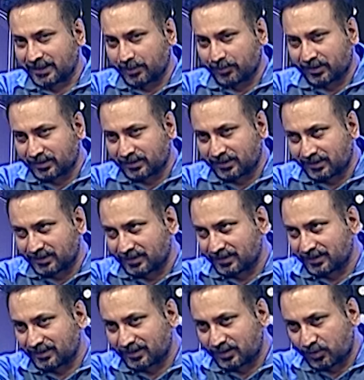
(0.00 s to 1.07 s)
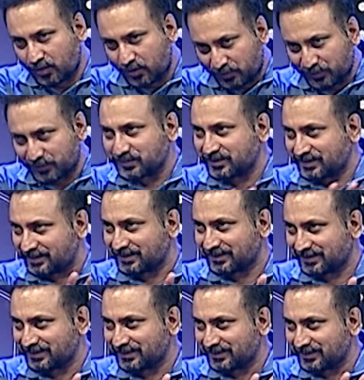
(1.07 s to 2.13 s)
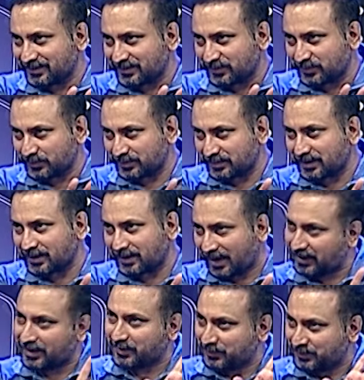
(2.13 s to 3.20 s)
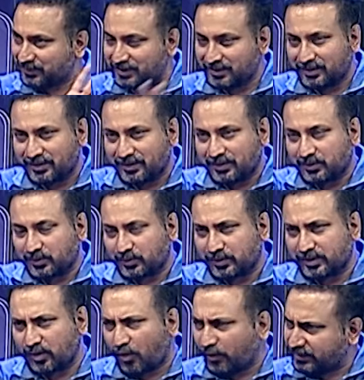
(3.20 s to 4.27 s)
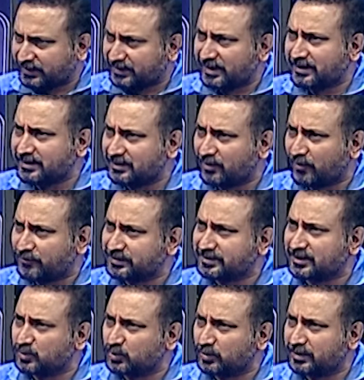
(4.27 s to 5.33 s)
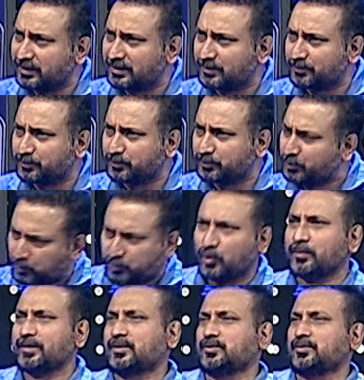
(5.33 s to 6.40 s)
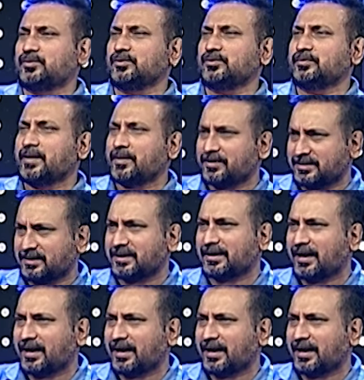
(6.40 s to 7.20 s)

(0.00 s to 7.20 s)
এবং একটা ককরোচ আঁকানো আঁকানো তো অনেকেই অফিসে ঢুকে প্রথম একটু ভেবাচাকা